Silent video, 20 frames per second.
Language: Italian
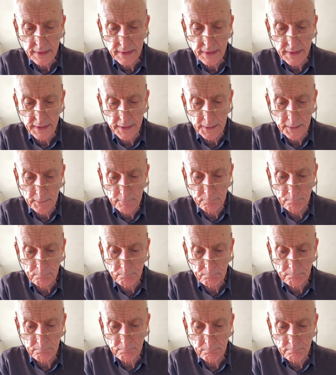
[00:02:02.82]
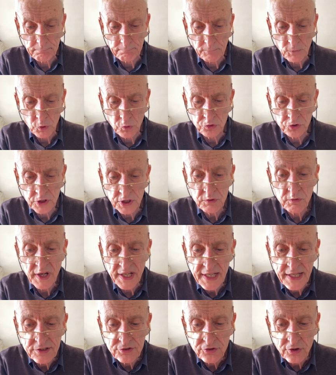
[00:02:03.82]
Eh, continuo a
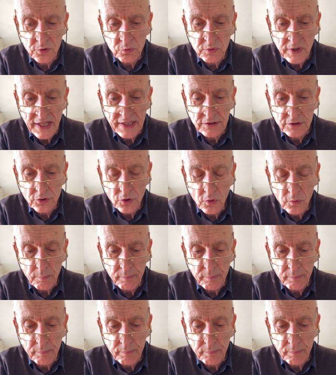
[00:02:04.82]
leggere un altro